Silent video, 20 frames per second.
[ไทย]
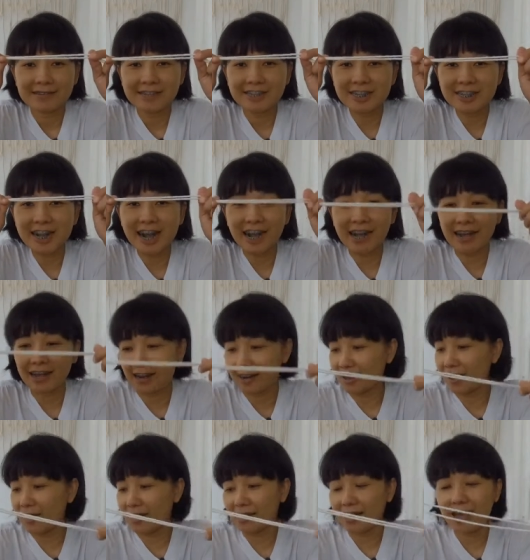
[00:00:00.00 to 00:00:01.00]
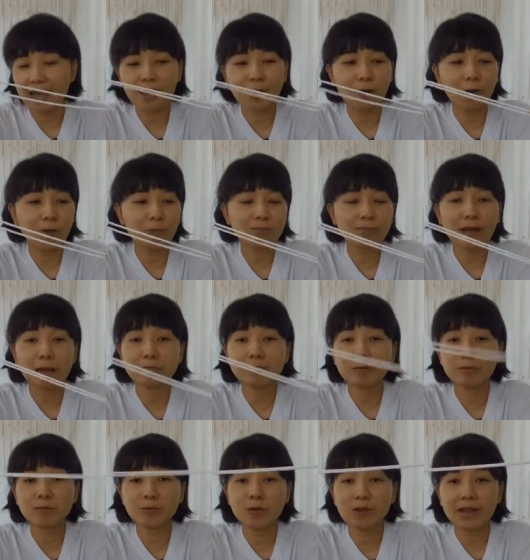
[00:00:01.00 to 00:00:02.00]
เชือกกันก่อนให้ครบตาม
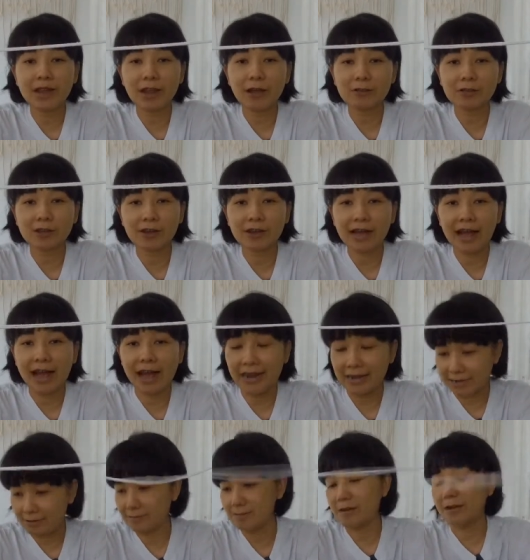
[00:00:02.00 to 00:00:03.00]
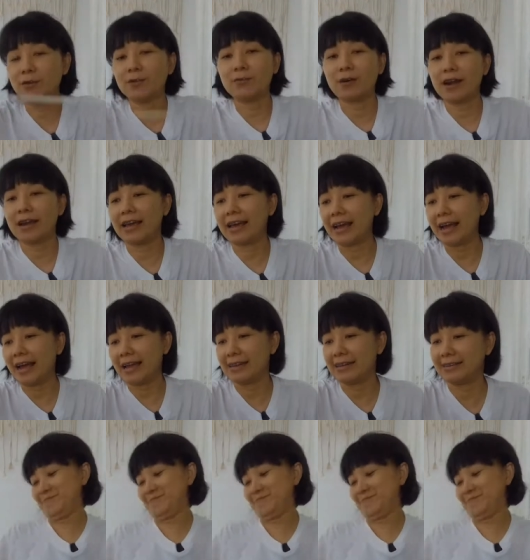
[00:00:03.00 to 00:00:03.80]
จำนวนที่เราต้องการไปดูกันเลยค่ะ